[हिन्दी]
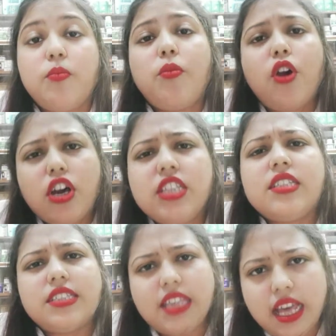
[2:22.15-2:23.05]
बहुत
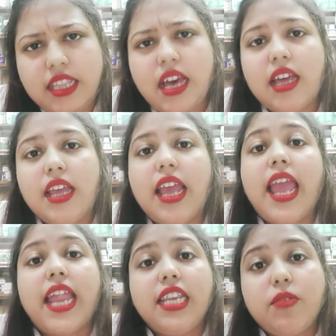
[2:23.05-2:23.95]
ज़्यादा
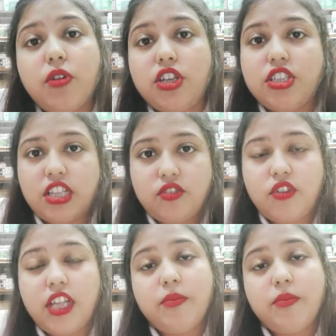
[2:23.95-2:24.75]
एंटीबॉडी तत्व